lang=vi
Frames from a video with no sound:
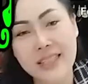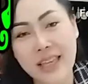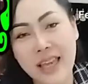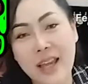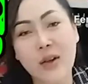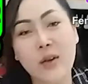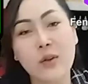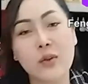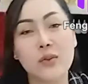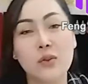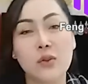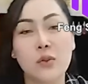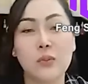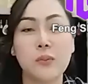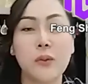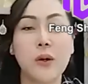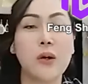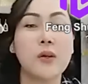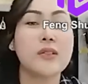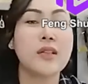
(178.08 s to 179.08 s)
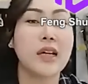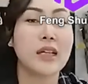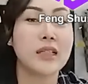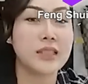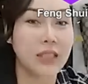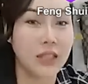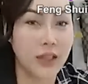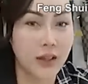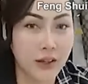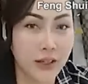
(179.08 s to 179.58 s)
chao chun po cha
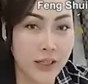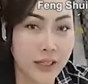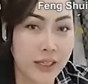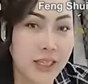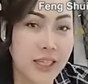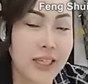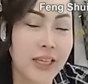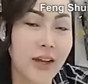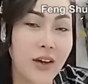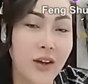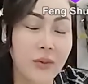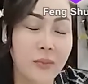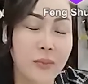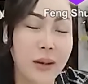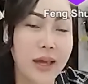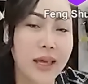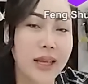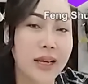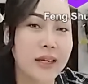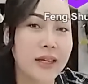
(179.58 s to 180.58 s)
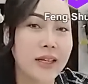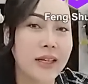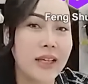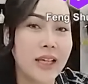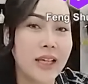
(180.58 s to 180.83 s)
từng ở khné ở ban